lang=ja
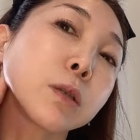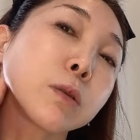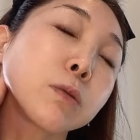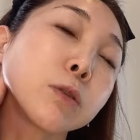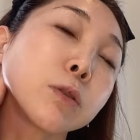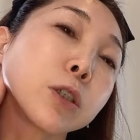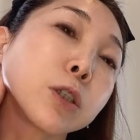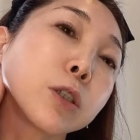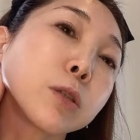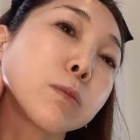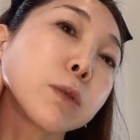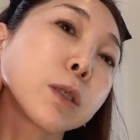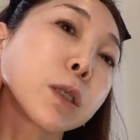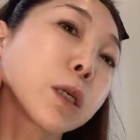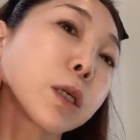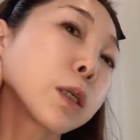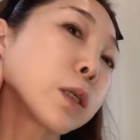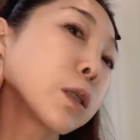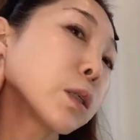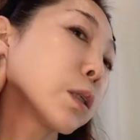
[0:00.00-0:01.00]
の後ろま
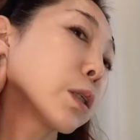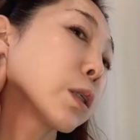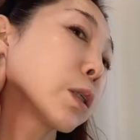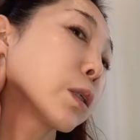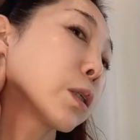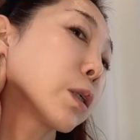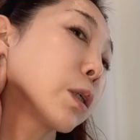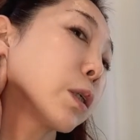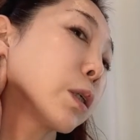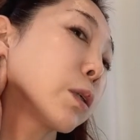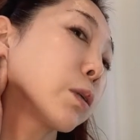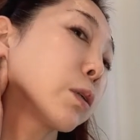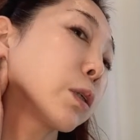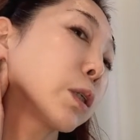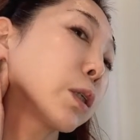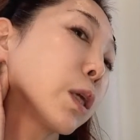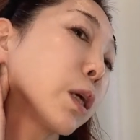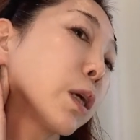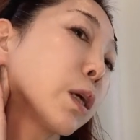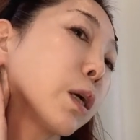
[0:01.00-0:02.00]
でしっかり
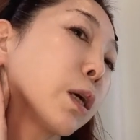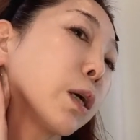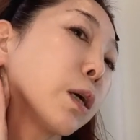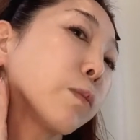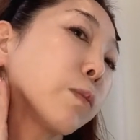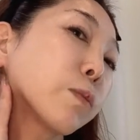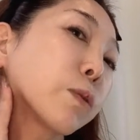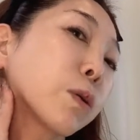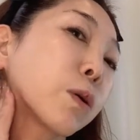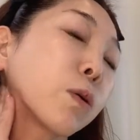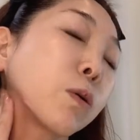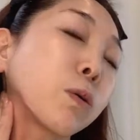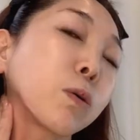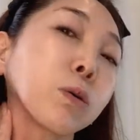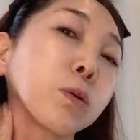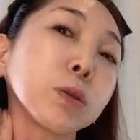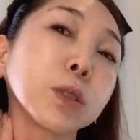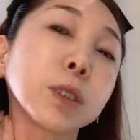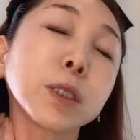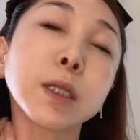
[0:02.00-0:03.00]
きたら下
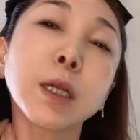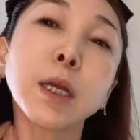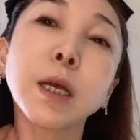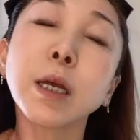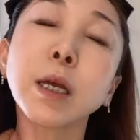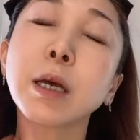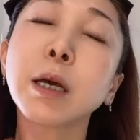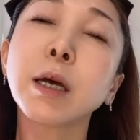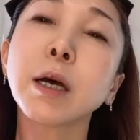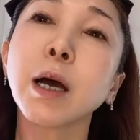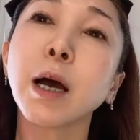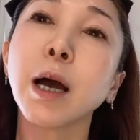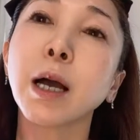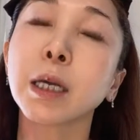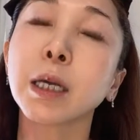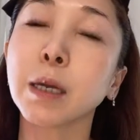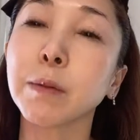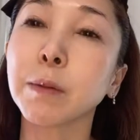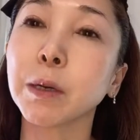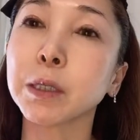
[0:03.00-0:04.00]
ろしてあ
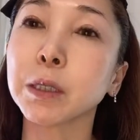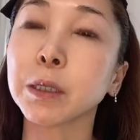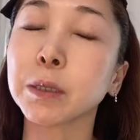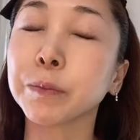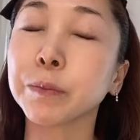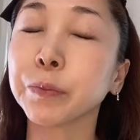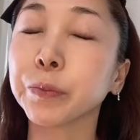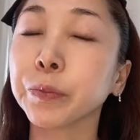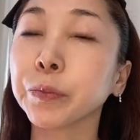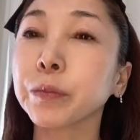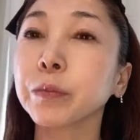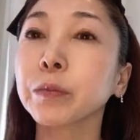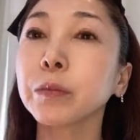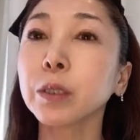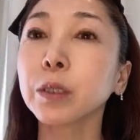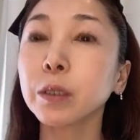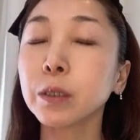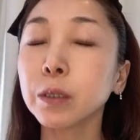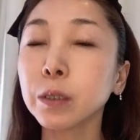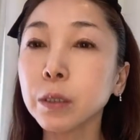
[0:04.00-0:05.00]
げます
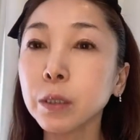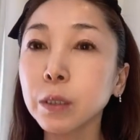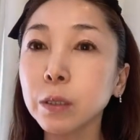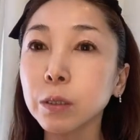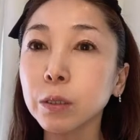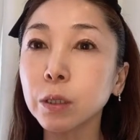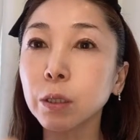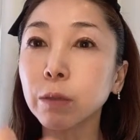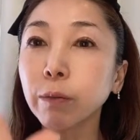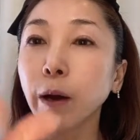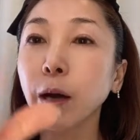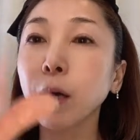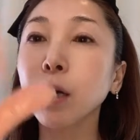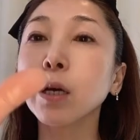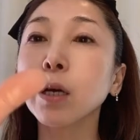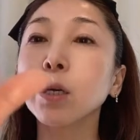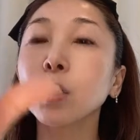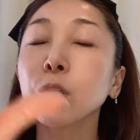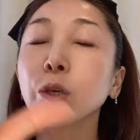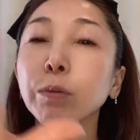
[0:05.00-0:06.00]
さあ次は
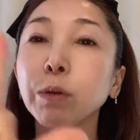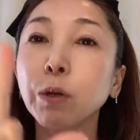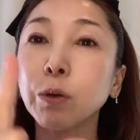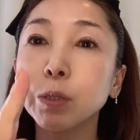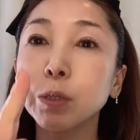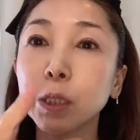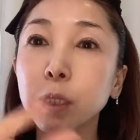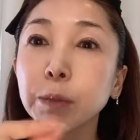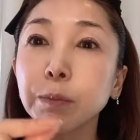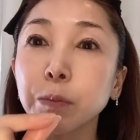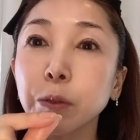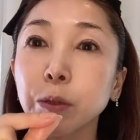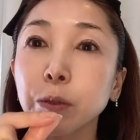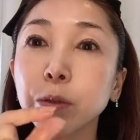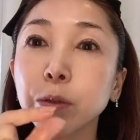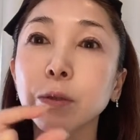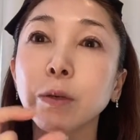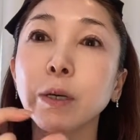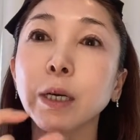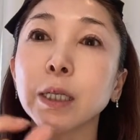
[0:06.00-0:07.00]
指を
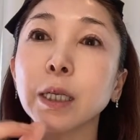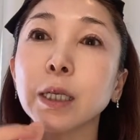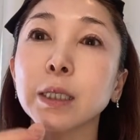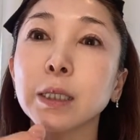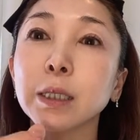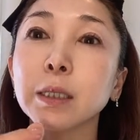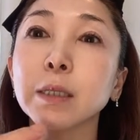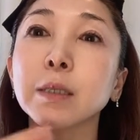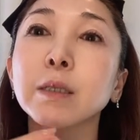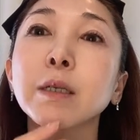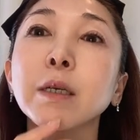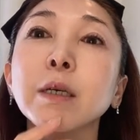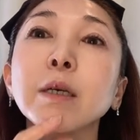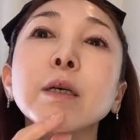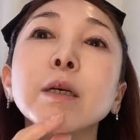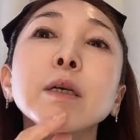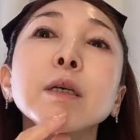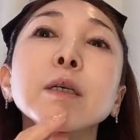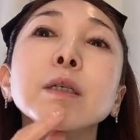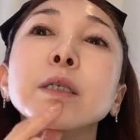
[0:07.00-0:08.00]
ジップロックの形
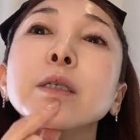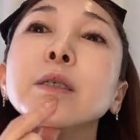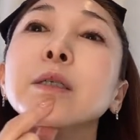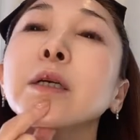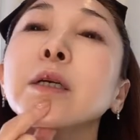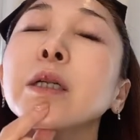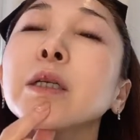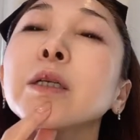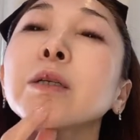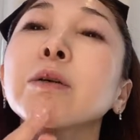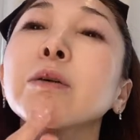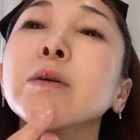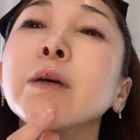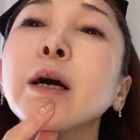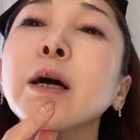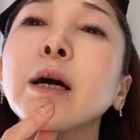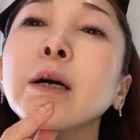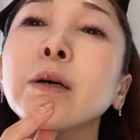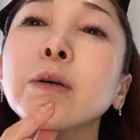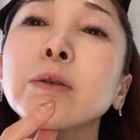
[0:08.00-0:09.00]
しっかりと
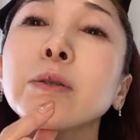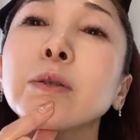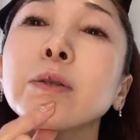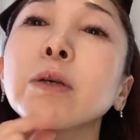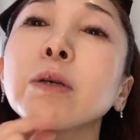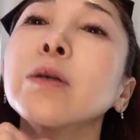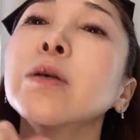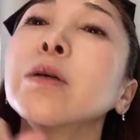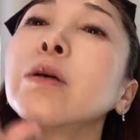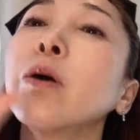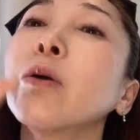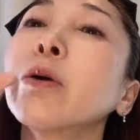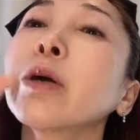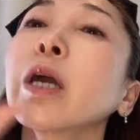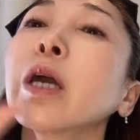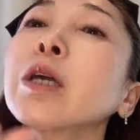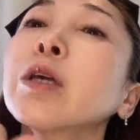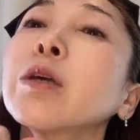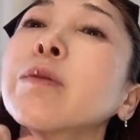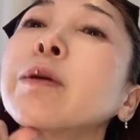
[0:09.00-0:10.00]
顎と
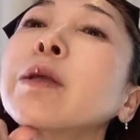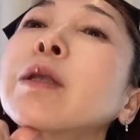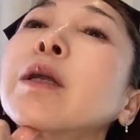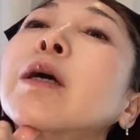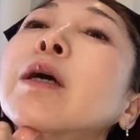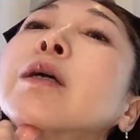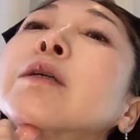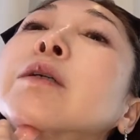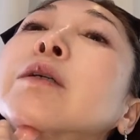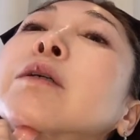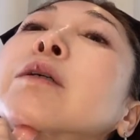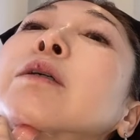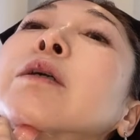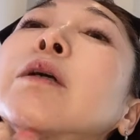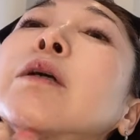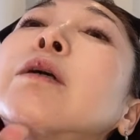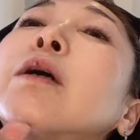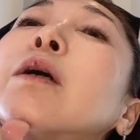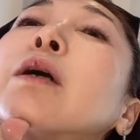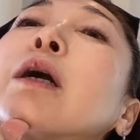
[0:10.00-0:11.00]
親指で
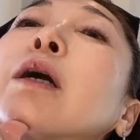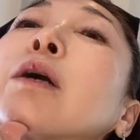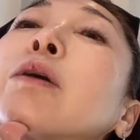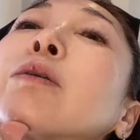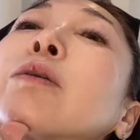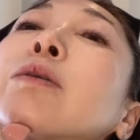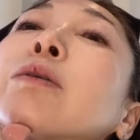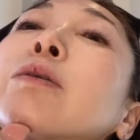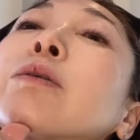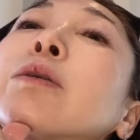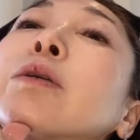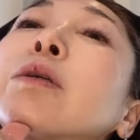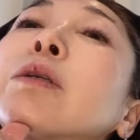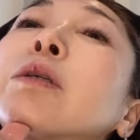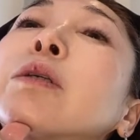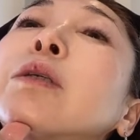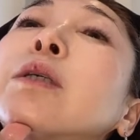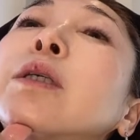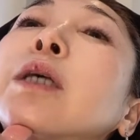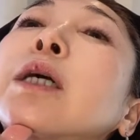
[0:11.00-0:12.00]
顎の
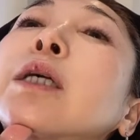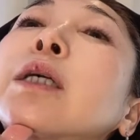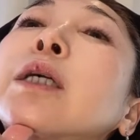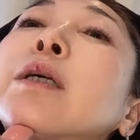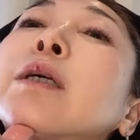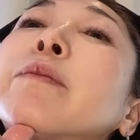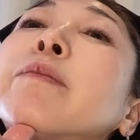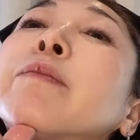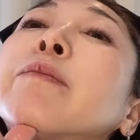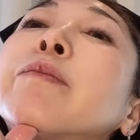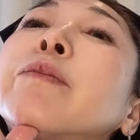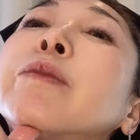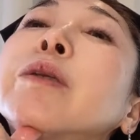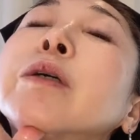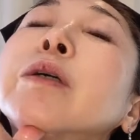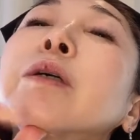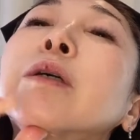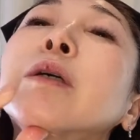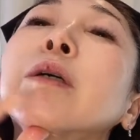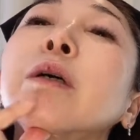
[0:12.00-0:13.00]
先
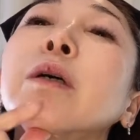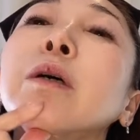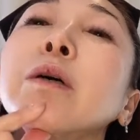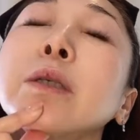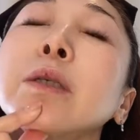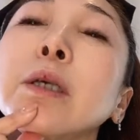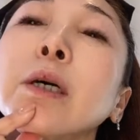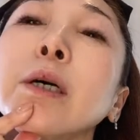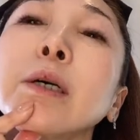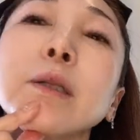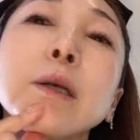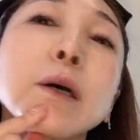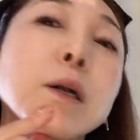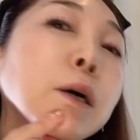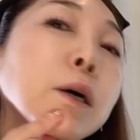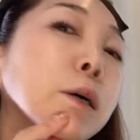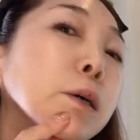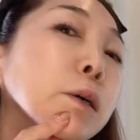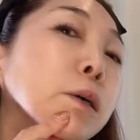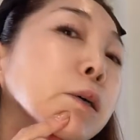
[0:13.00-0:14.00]
押さえた
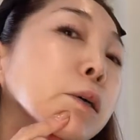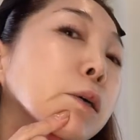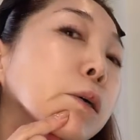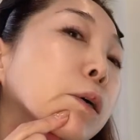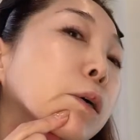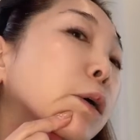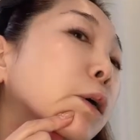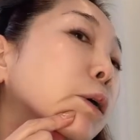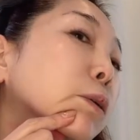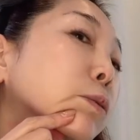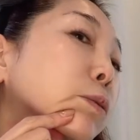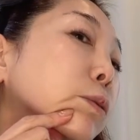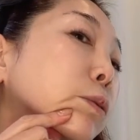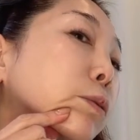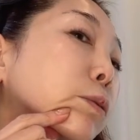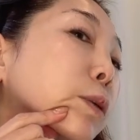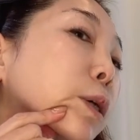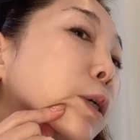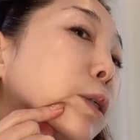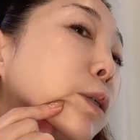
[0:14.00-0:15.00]
ら顎の
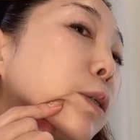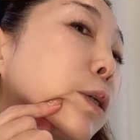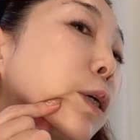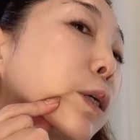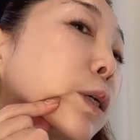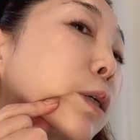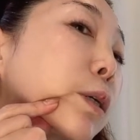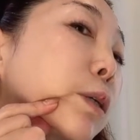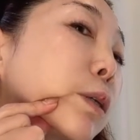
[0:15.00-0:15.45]
フェイスライン